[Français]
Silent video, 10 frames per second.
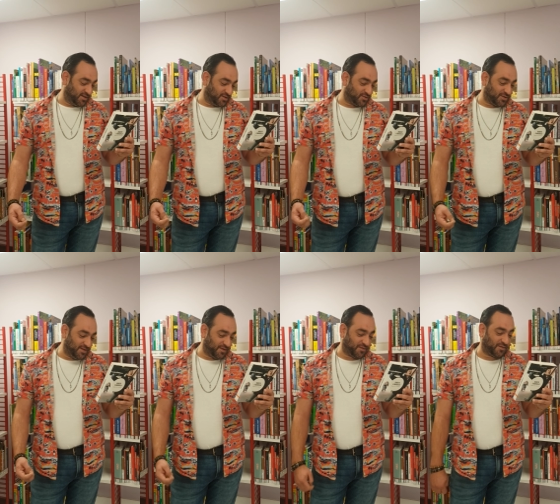dans ce
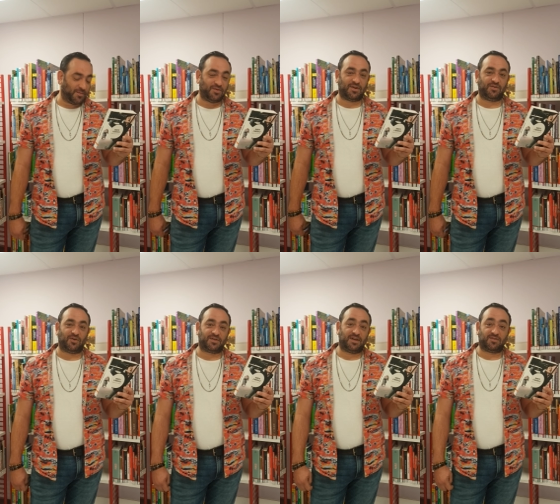livre il fait vraiment une, une,
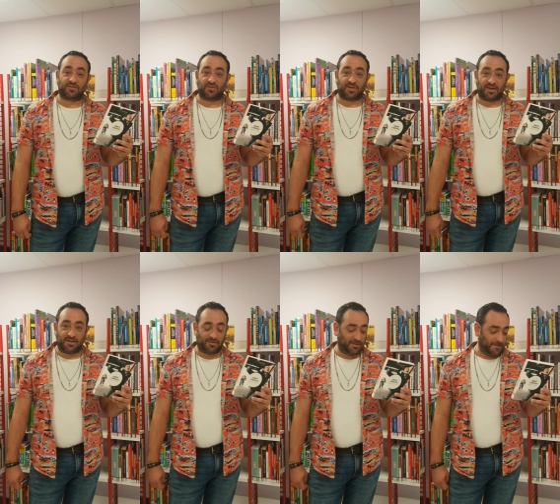enquête de
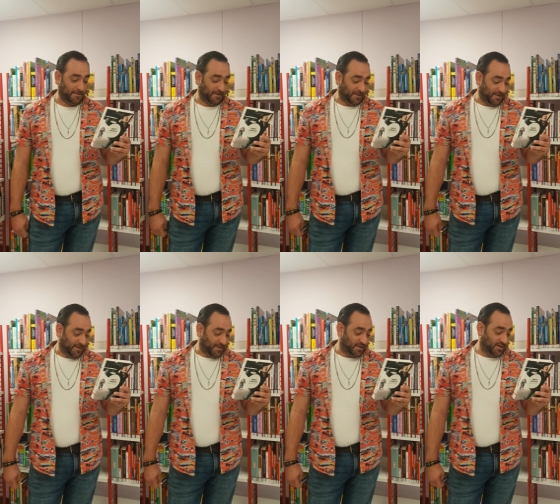terrain quoi.
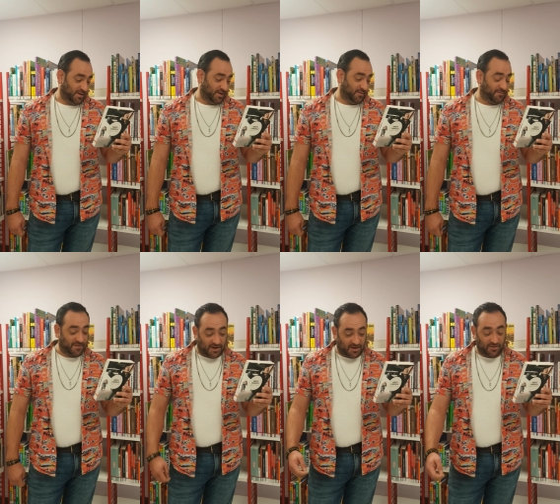Il
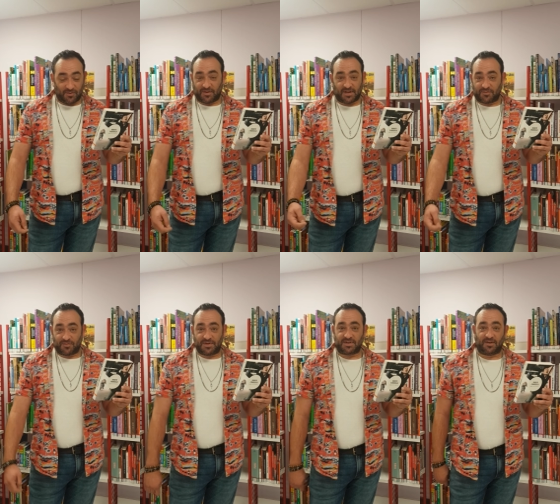va euh,
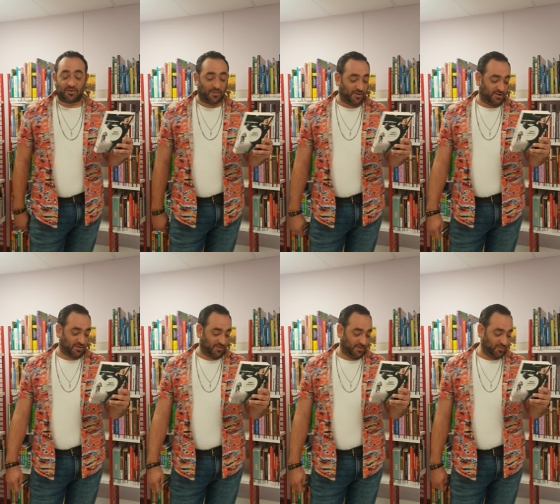interviewer directement les
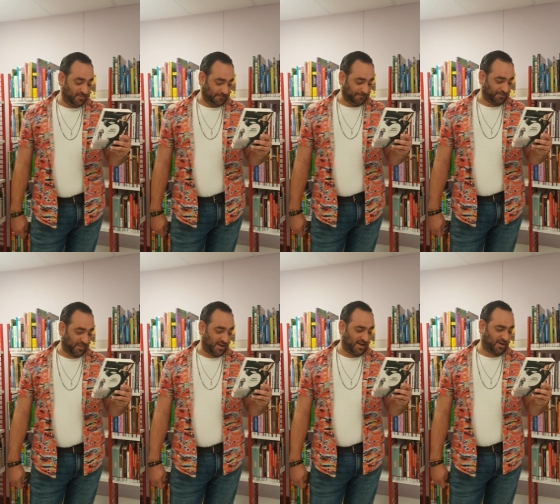gens et tout.
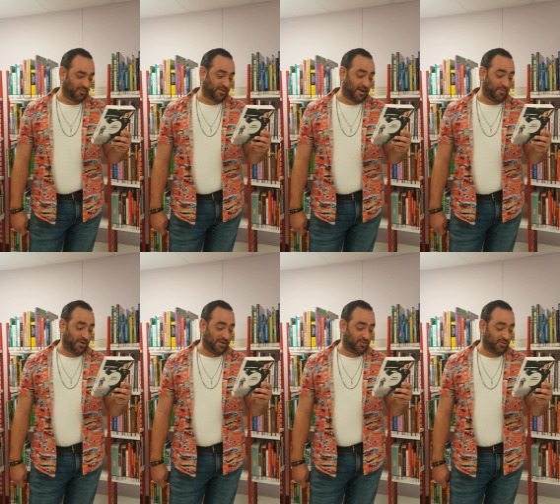Et euh, contrairement
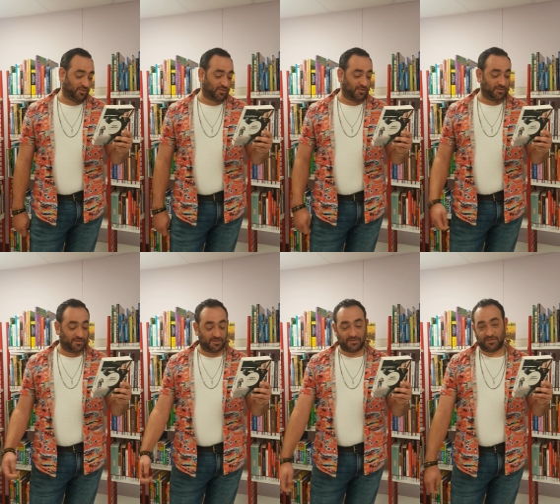à
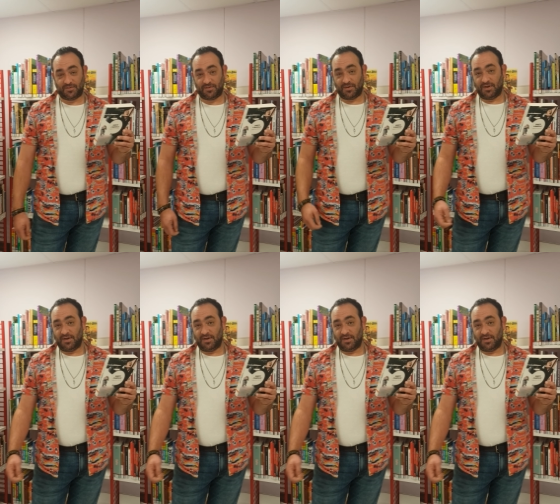d'autres,